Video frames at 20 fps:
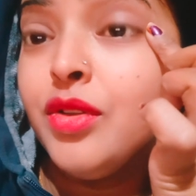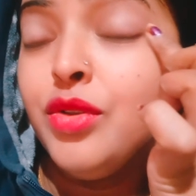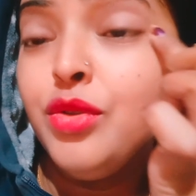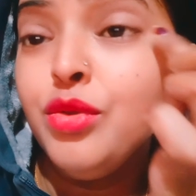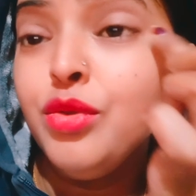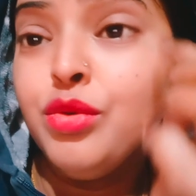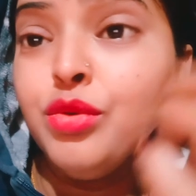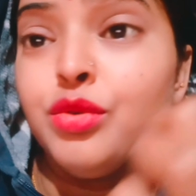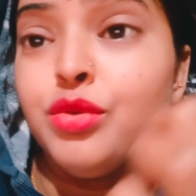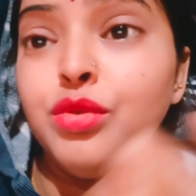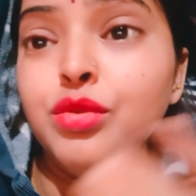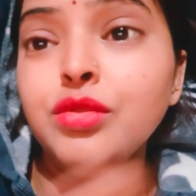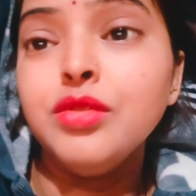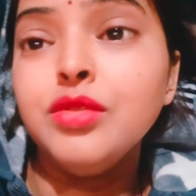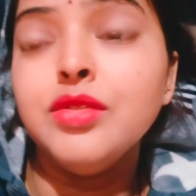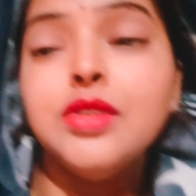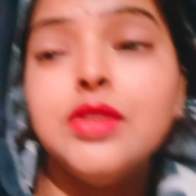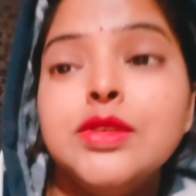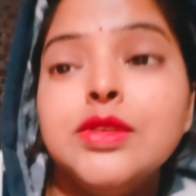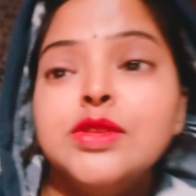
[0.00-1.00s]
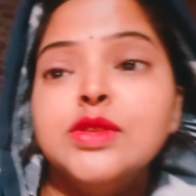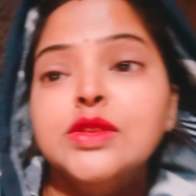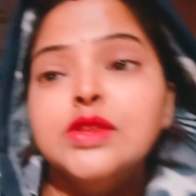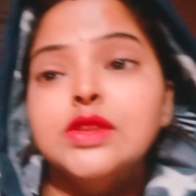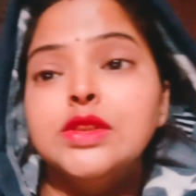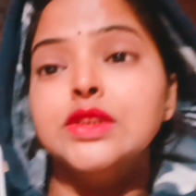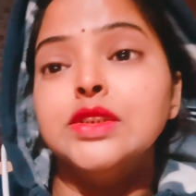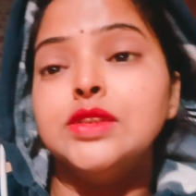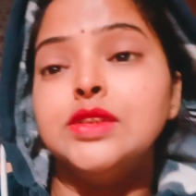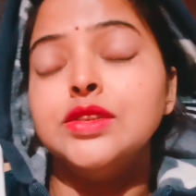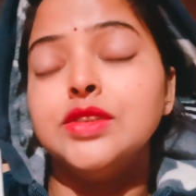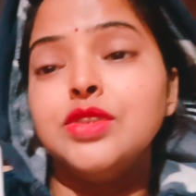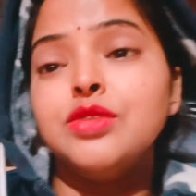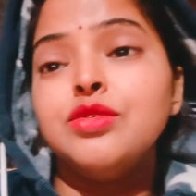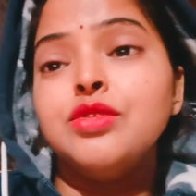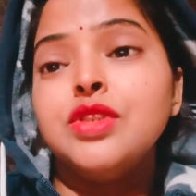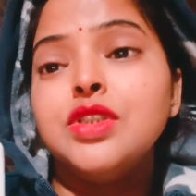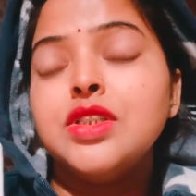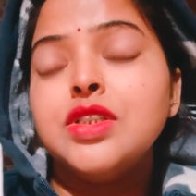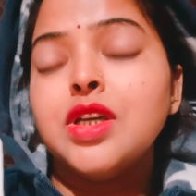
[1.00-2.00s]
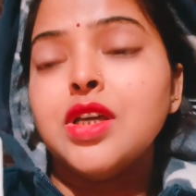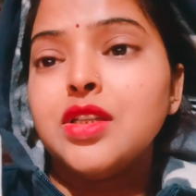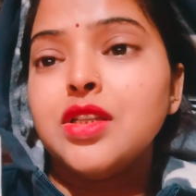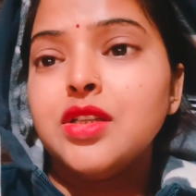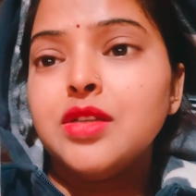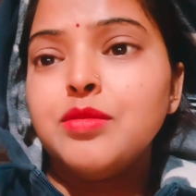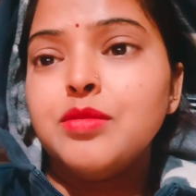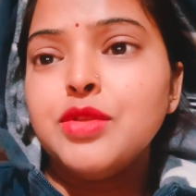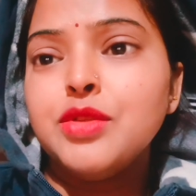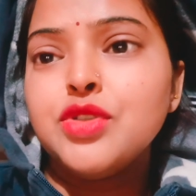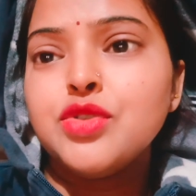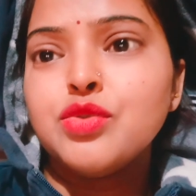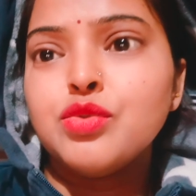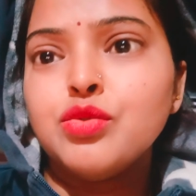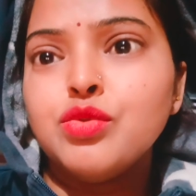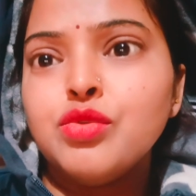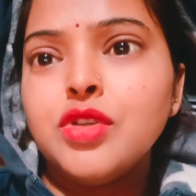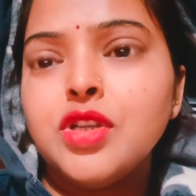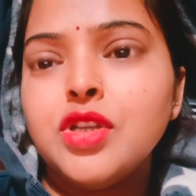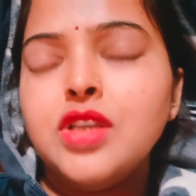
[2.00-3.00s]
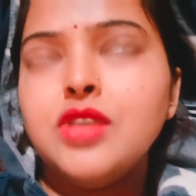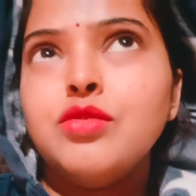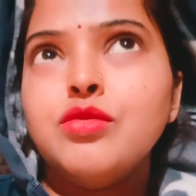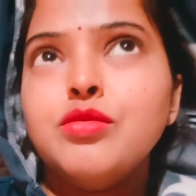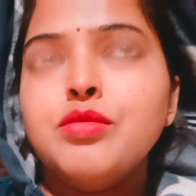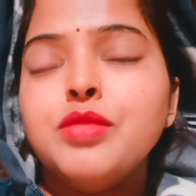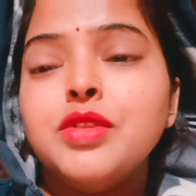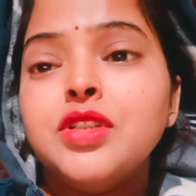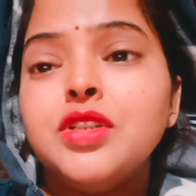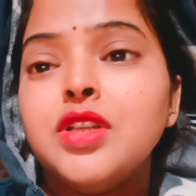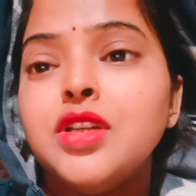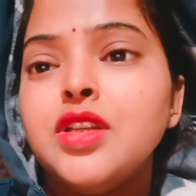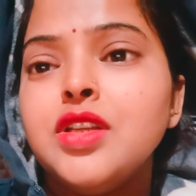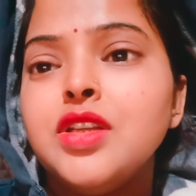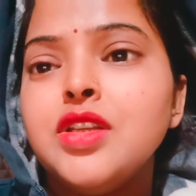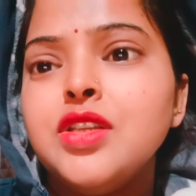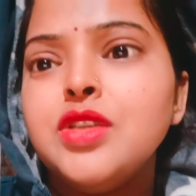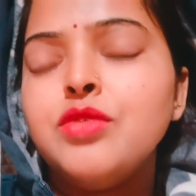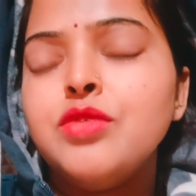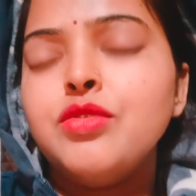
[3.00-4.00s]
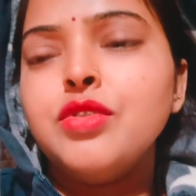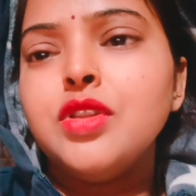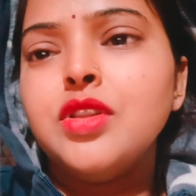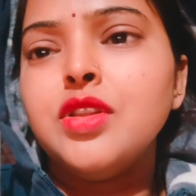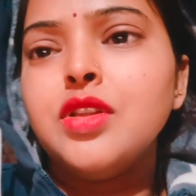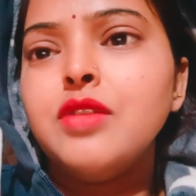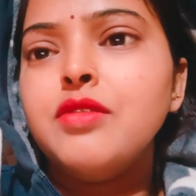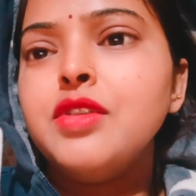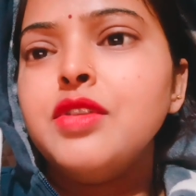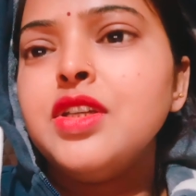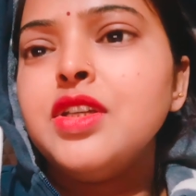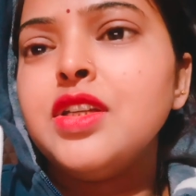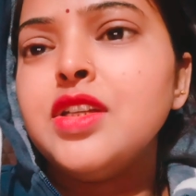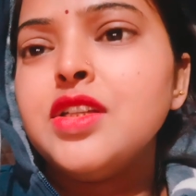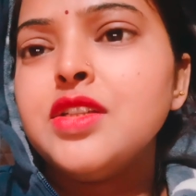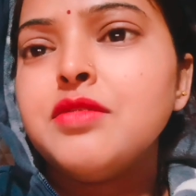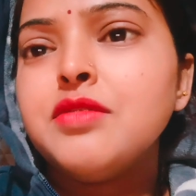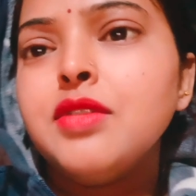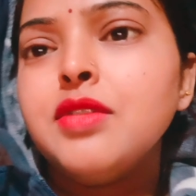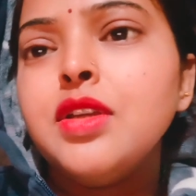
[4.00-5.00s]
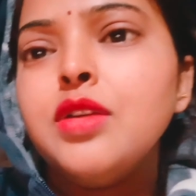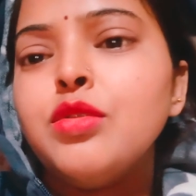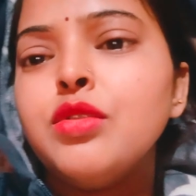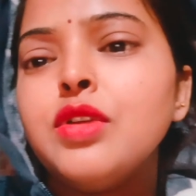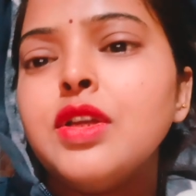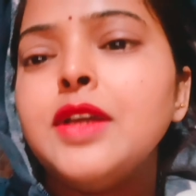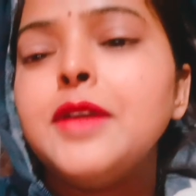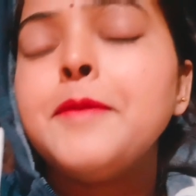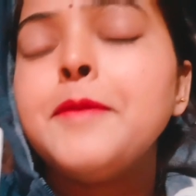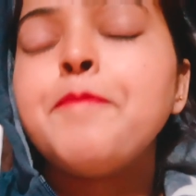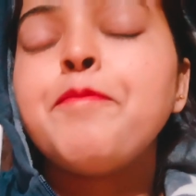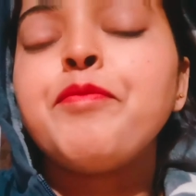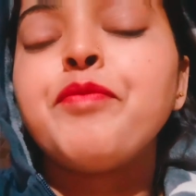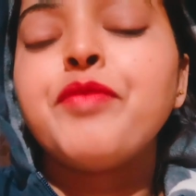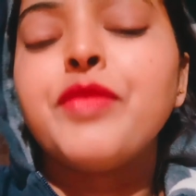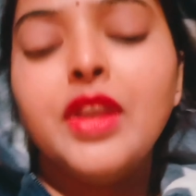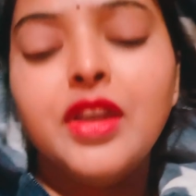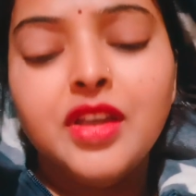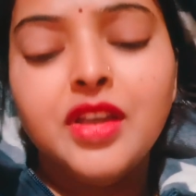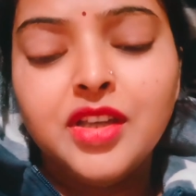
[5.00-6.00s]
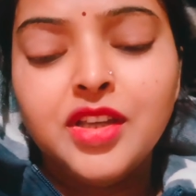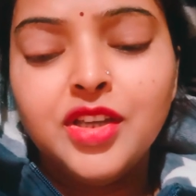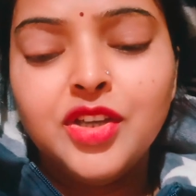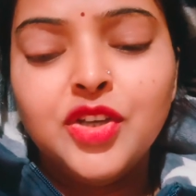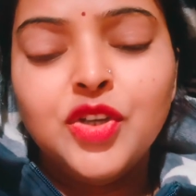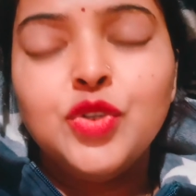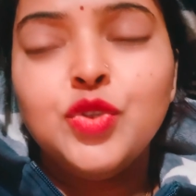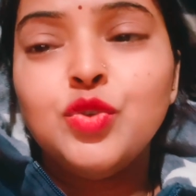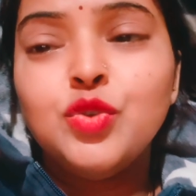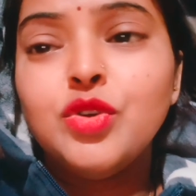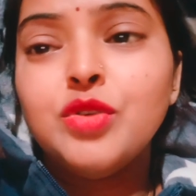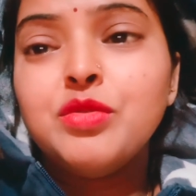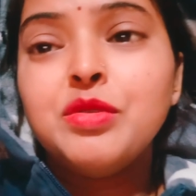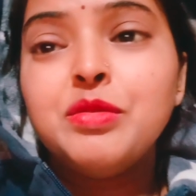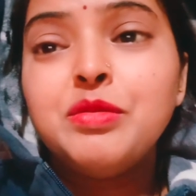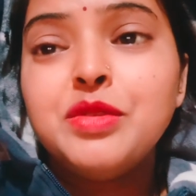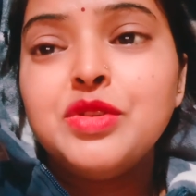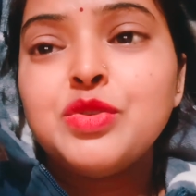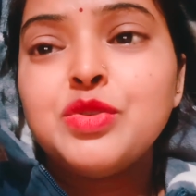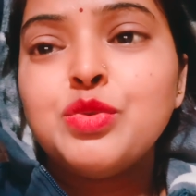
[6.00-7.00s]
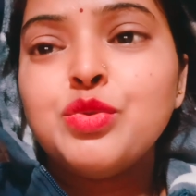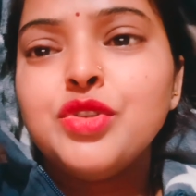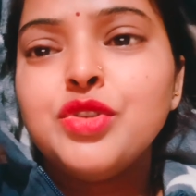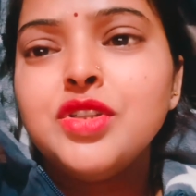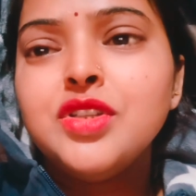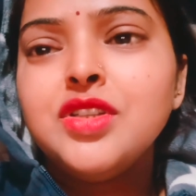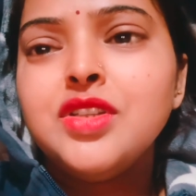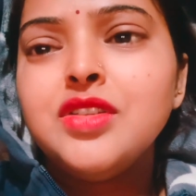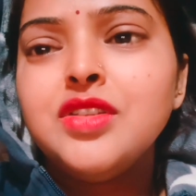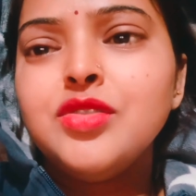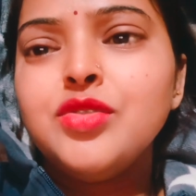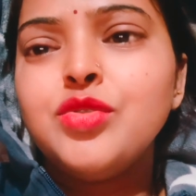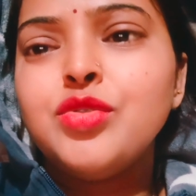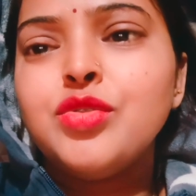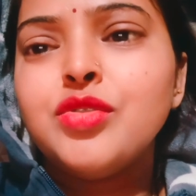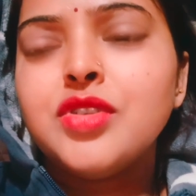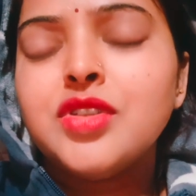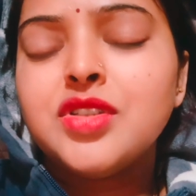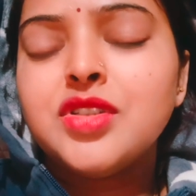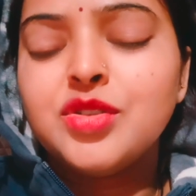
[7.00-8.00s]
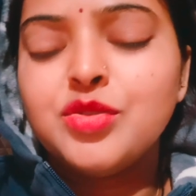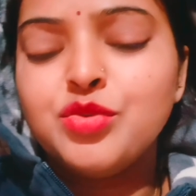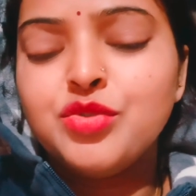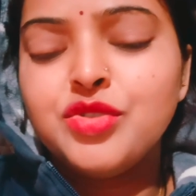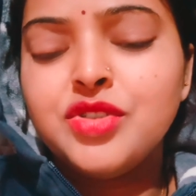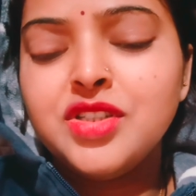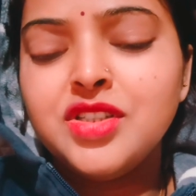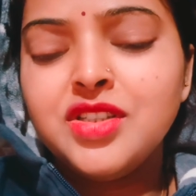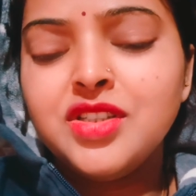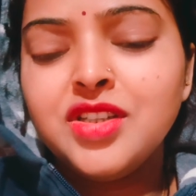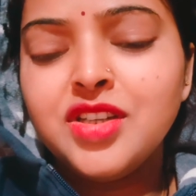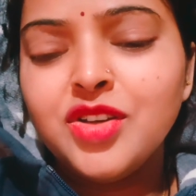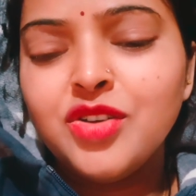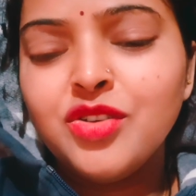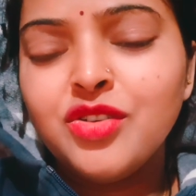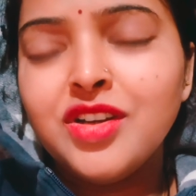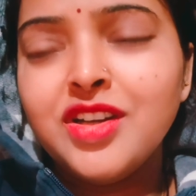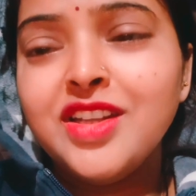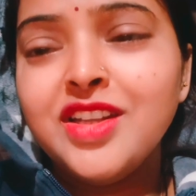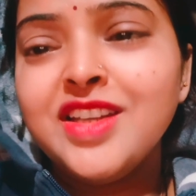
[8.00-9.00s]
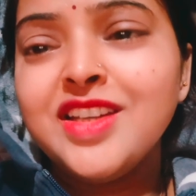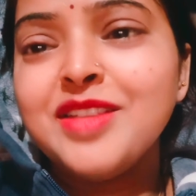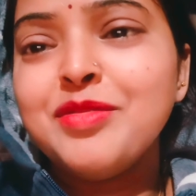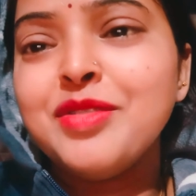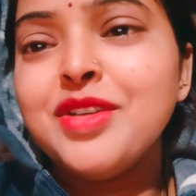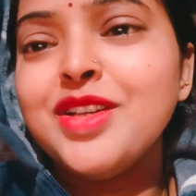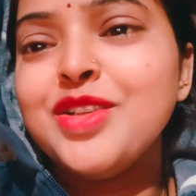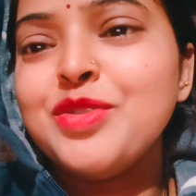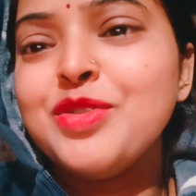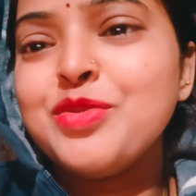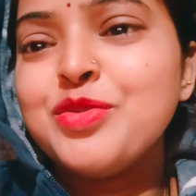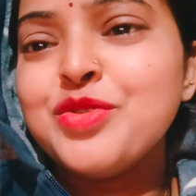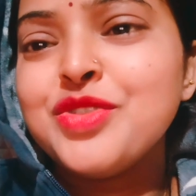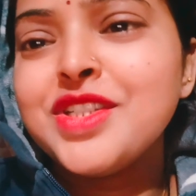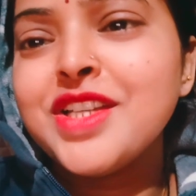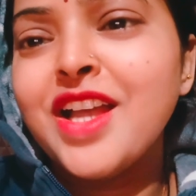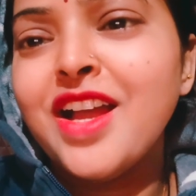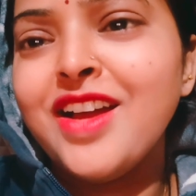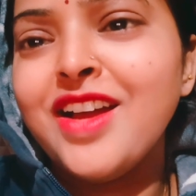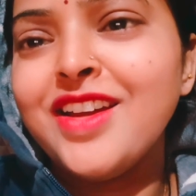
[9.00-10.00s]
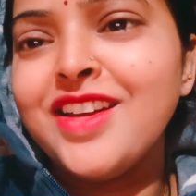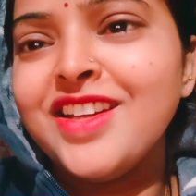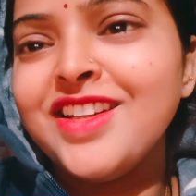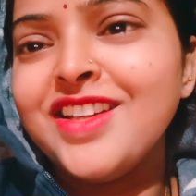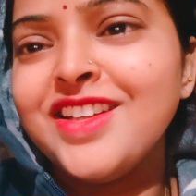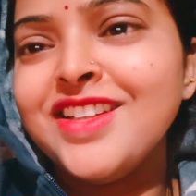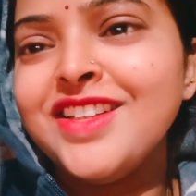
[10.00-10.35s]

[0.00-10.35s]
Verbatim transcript: दोनों क्योंकि ज़्यादा मैं सो रही हूँ पता नहीं क्यों इतना वीकनेस फील हो रहा है तो अभी भी सोई थी तो थोड़ा सा उठी और लेके बैठी हूँ कुछ खाने के